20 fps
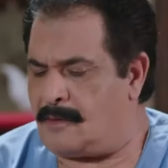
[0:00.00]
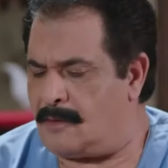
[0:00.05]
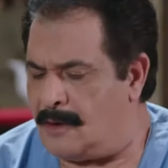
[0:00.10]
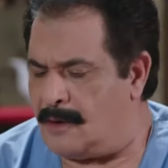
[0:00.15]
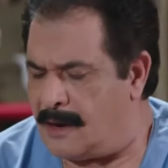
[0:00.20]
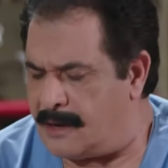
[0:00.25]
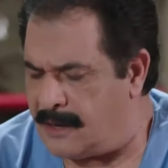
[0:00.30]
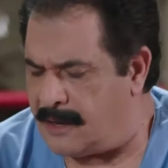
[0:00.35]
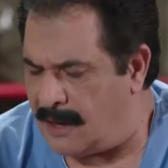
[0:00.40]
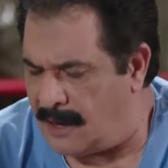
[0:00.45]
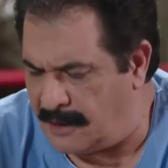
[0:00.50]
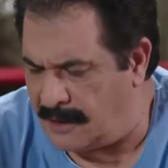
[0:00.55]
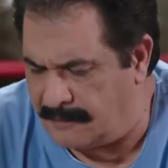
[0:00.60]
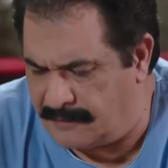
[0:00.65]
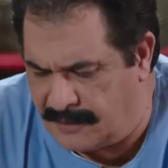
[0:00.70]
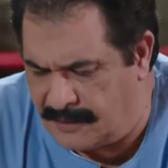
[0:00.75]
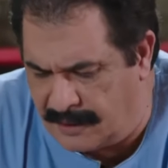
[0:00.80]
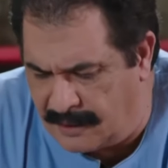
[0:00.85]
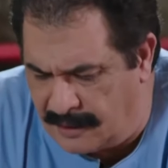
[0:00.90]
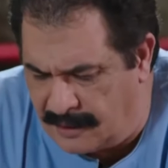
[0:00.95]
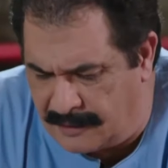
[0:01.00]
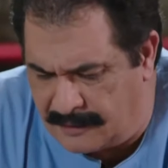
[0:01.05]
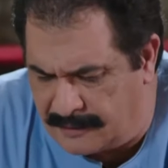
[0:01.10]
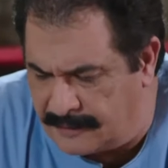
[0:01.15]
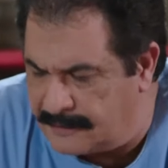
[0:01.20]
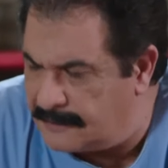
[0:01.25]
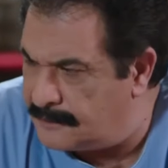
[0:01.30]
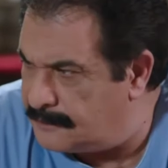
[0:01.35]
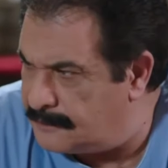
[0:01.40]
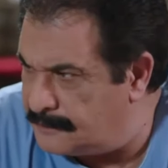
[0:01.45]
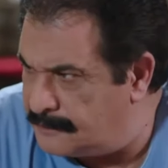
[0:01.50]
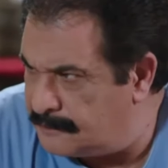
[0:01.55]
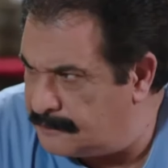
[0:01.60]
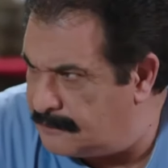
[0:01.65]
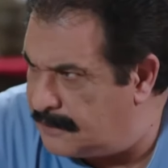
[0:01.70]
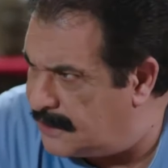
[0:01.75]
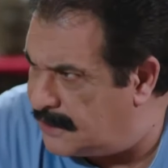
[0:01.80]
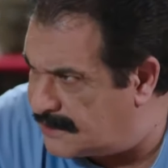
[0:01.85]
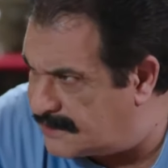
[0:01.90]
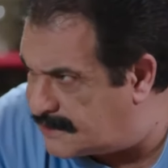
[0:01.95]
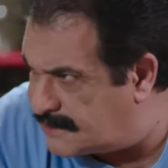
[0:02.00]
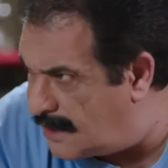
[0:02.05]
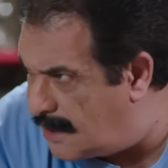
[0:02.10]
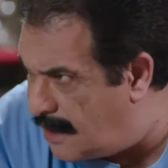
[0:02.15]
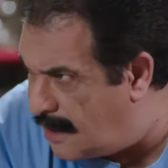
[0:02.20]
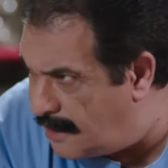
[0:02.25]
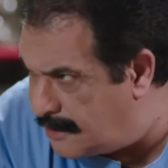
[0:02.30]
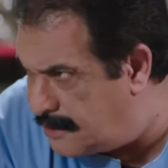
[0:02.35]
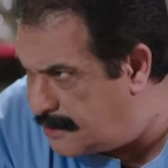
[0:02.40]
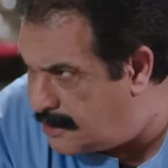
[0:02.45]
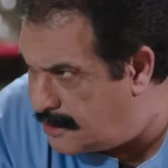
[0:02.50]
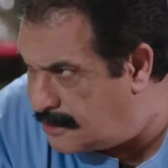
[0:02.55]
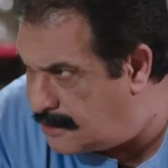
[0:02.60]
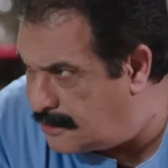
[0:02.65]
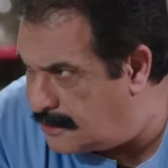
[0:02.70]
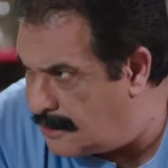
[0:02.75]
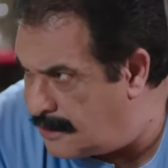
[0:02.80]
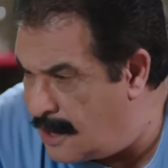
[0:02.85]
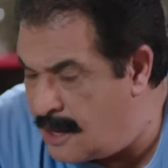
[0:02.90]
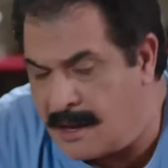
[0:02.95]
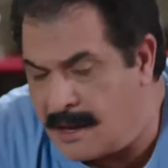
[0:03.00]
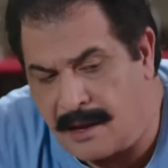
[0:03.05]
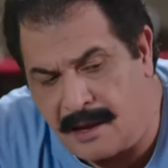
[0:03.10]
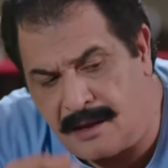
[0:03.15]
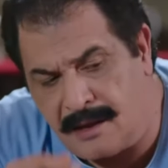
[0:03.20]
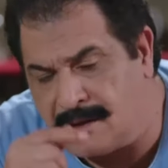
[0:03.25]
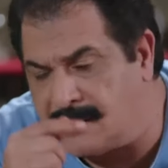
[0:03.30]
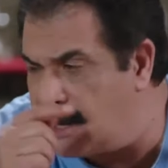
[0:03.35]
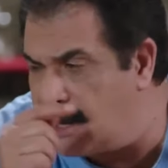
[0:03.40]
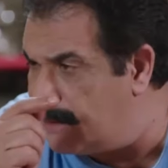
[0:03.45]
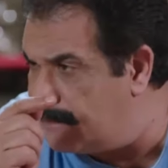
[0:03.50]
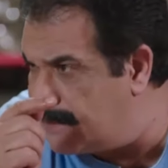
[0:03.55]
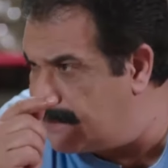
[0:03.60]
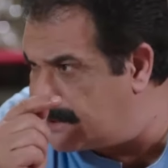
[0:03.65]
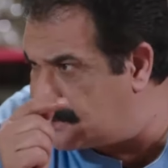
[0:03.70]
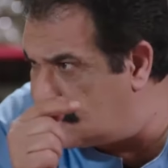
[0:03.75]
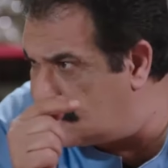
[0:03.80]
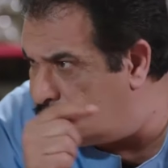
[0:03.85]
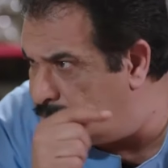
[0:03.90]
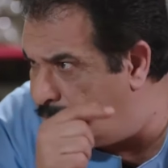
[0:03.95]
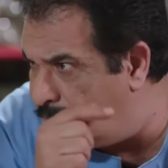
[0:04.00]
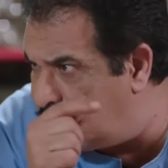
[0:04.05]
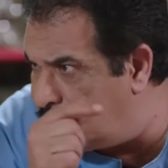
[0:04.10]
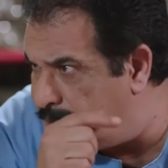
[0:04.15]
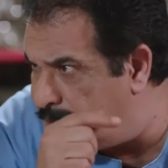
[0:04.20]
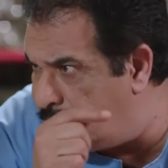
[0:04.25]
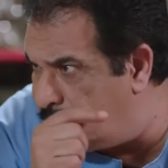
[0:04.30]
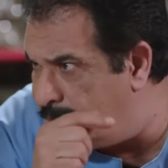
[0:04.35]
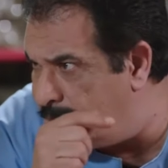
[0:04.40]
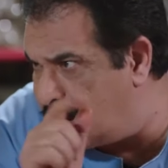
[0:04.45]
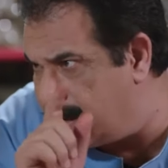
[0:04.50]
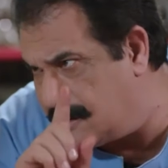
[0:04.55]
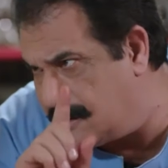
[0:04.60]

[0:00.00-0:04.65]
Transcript: بقول لك ايه يا حمدان من الساعه دي انت المسؤول عن هيما